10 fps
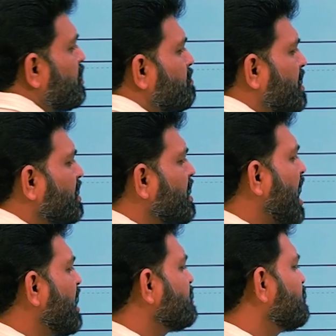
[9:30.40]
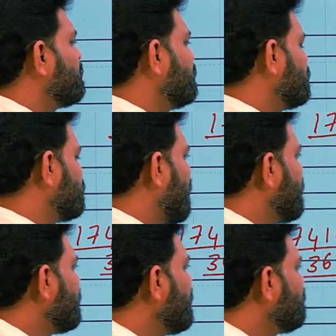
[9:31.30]
ఉంది మనకి ఆగస్ట్
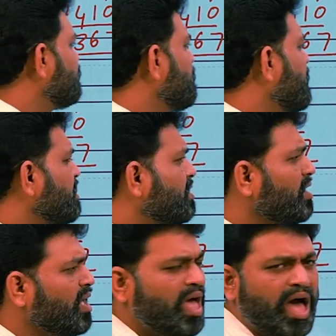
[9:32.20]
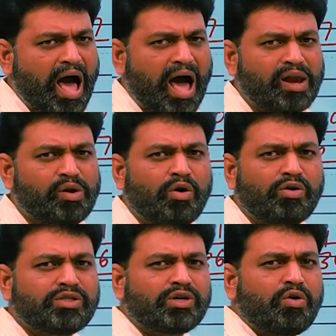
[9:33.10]
స్టార్టింగ్ ఆఫ్ ద మంత్ ఆ
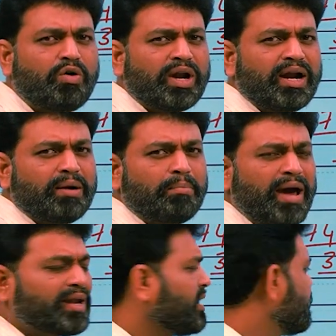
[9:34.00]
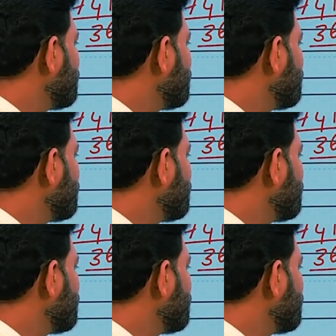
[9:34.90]
లోస్ను కూడా మార్కెట్